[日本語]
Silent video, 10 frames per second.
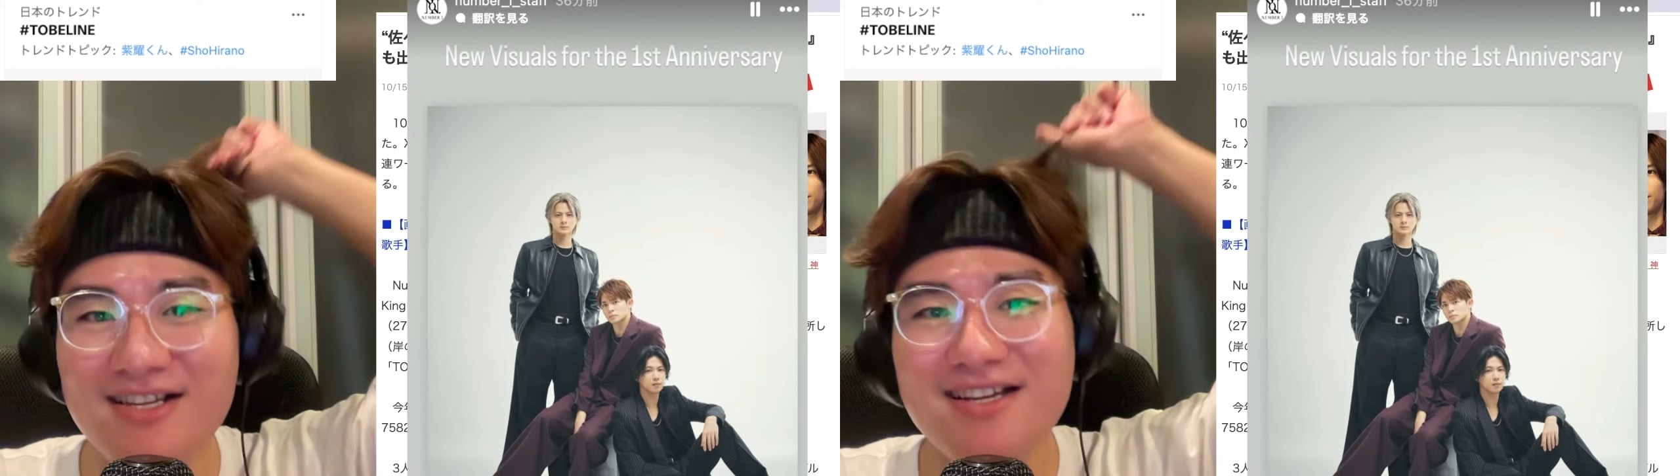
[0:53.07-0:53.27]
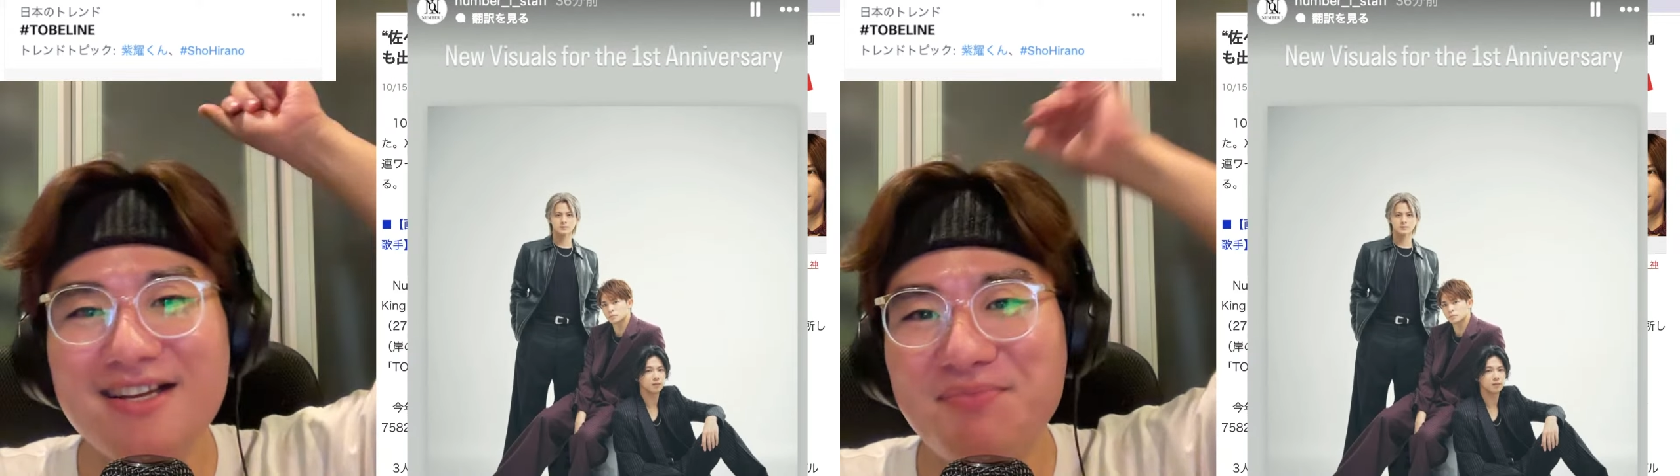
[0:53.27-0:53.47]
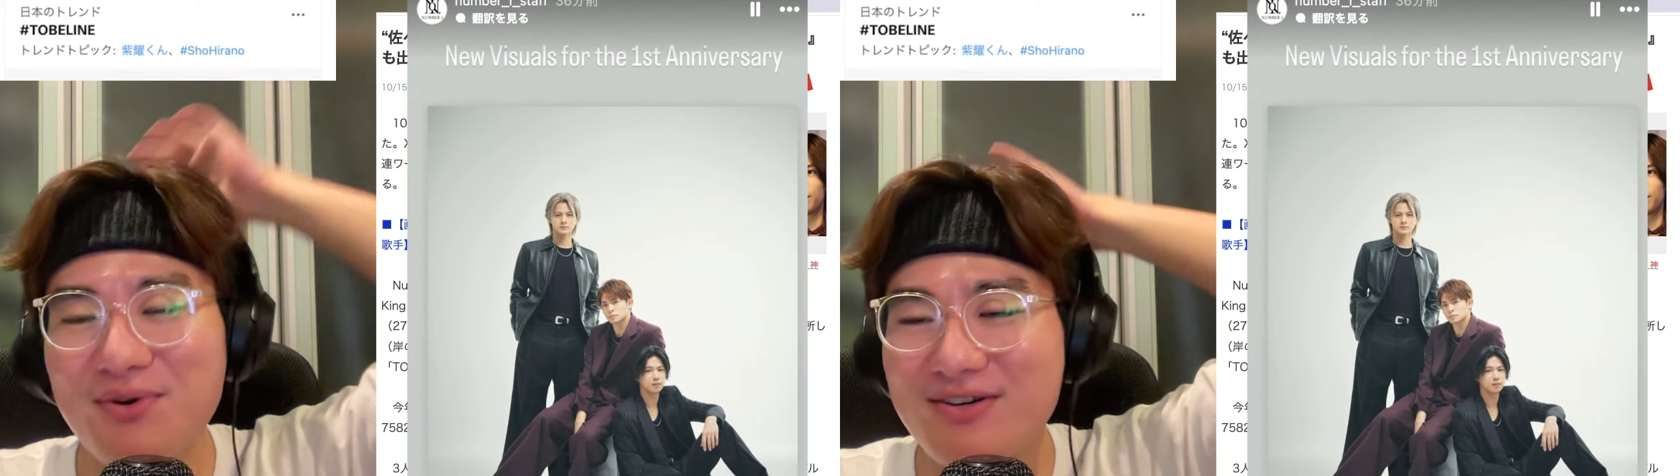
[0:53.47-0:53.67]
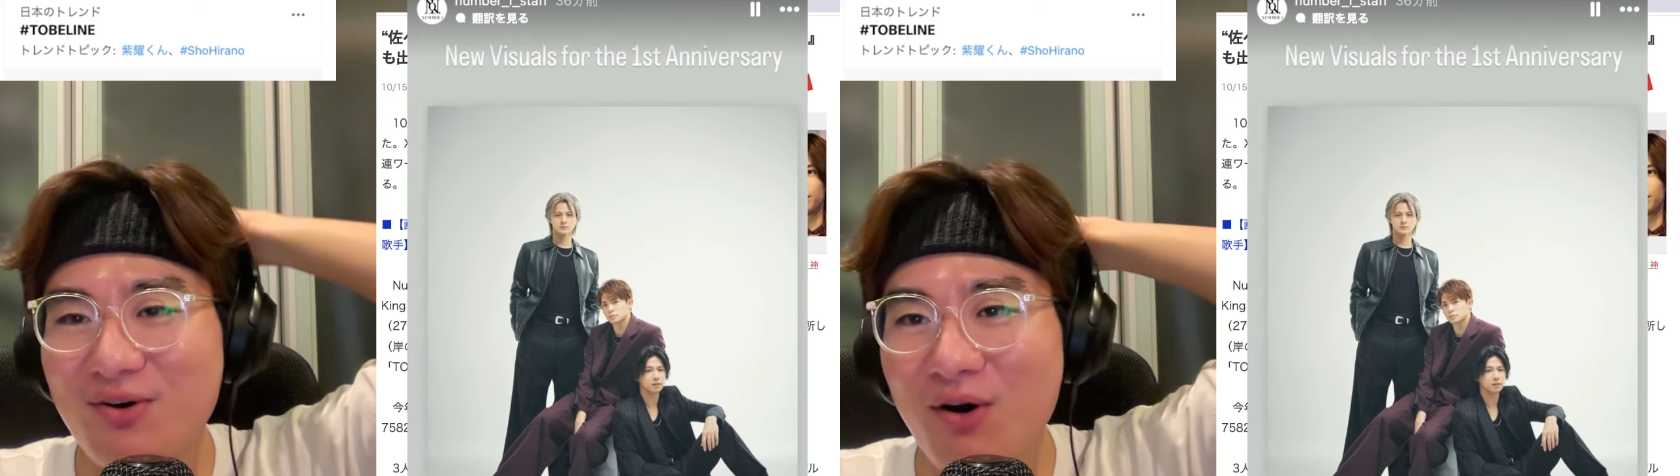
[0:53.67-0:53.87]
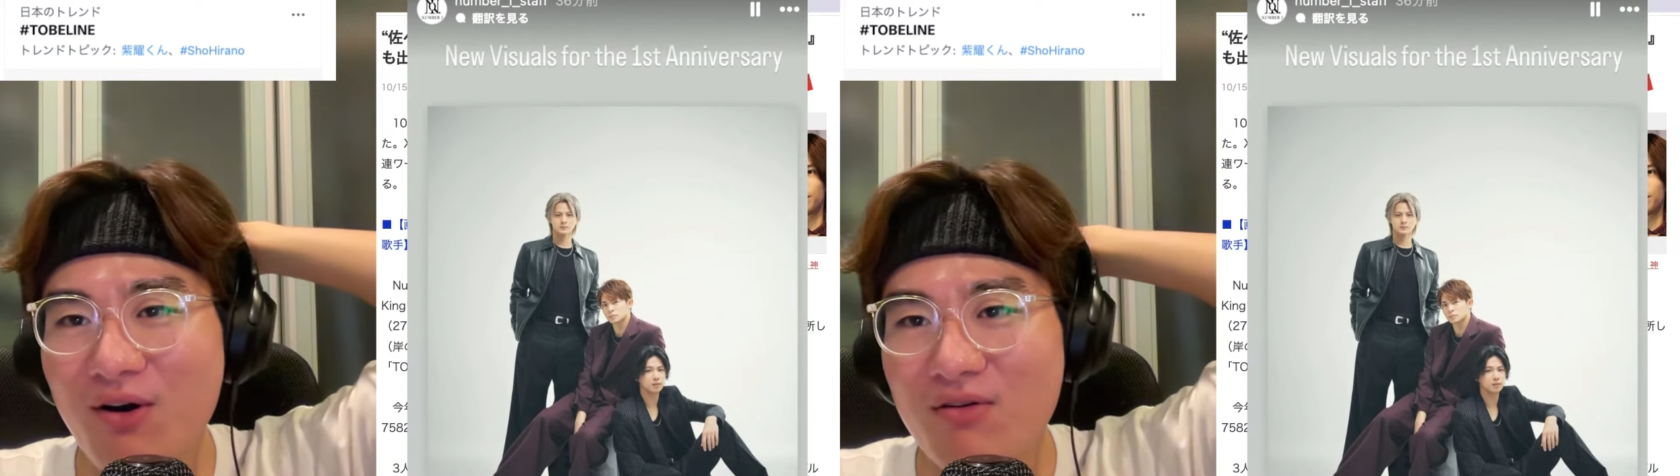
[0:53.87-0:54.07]
もう
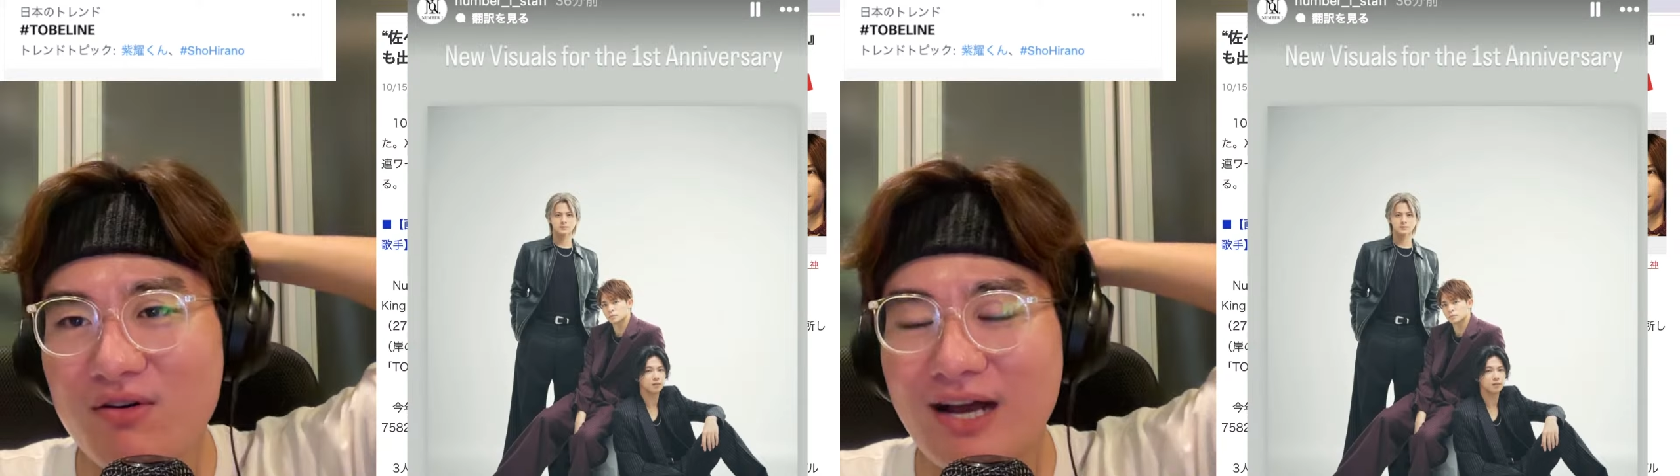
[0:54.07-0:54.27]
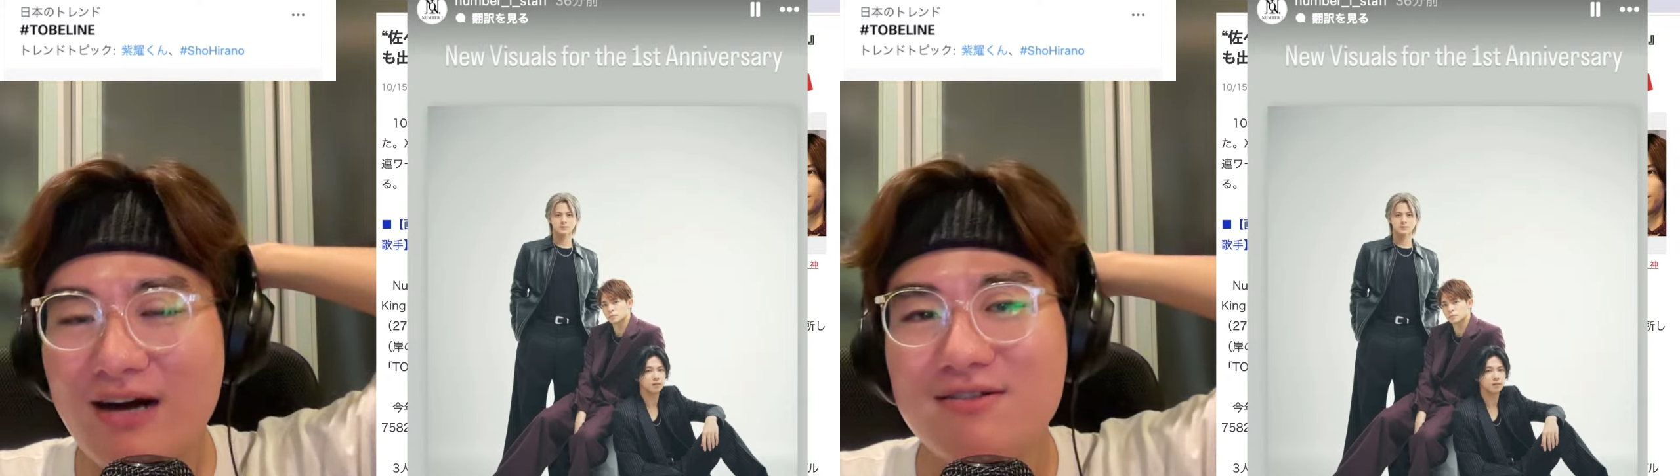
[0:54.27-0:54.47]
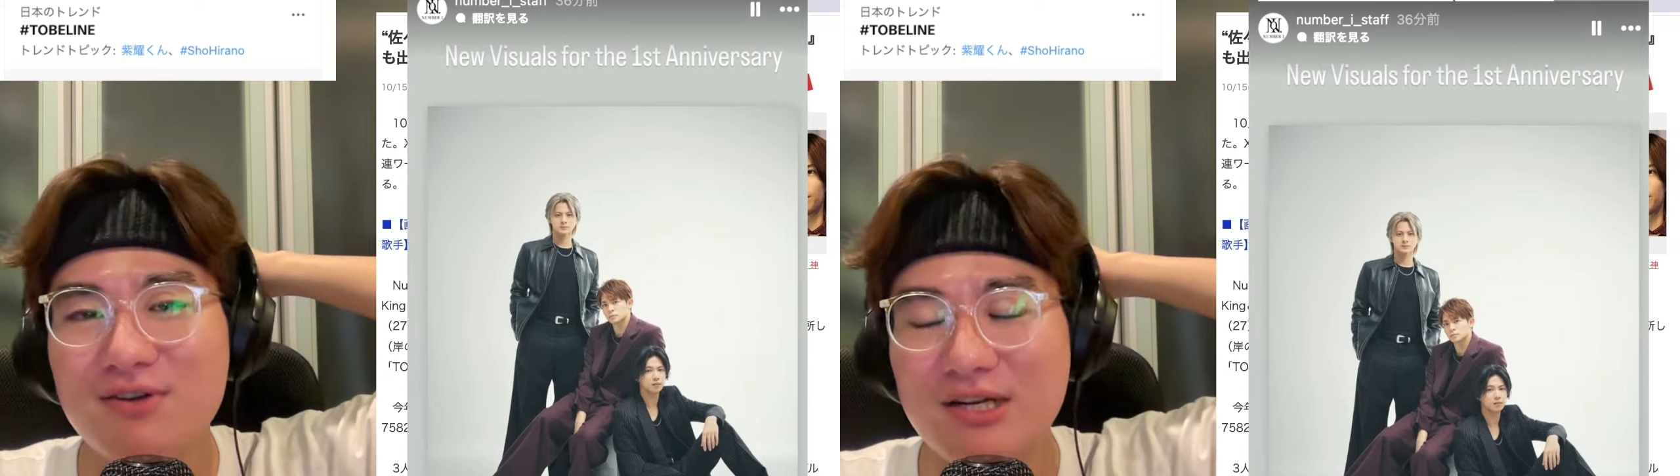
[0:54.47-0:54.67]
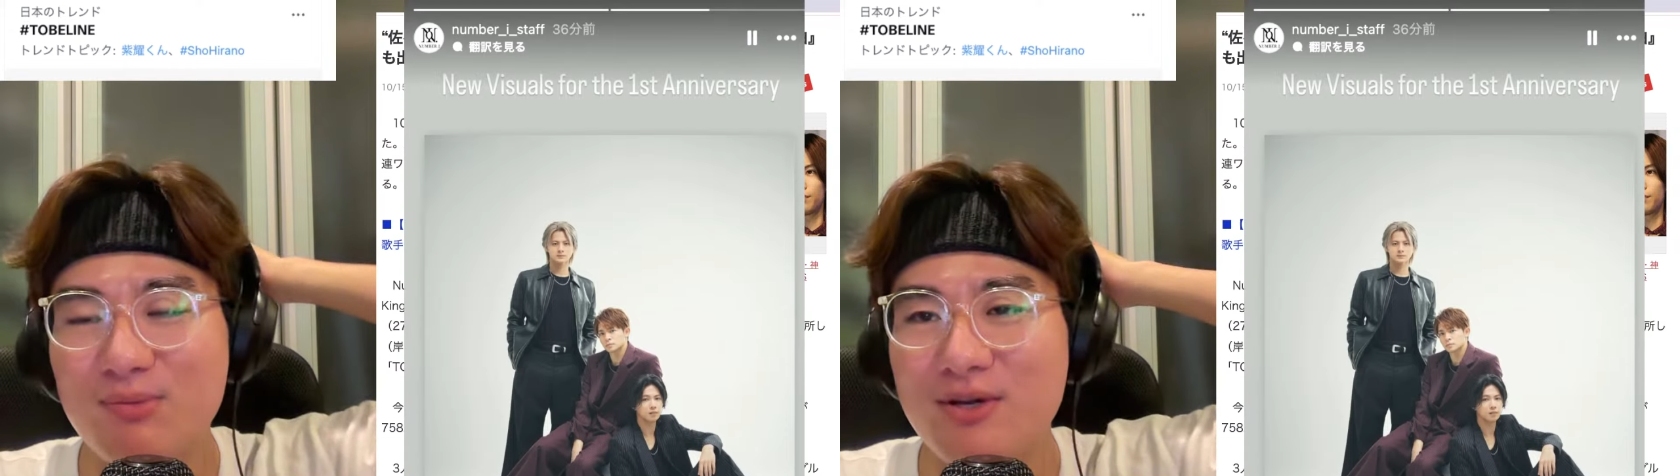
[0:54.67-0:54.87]
本を買うのにも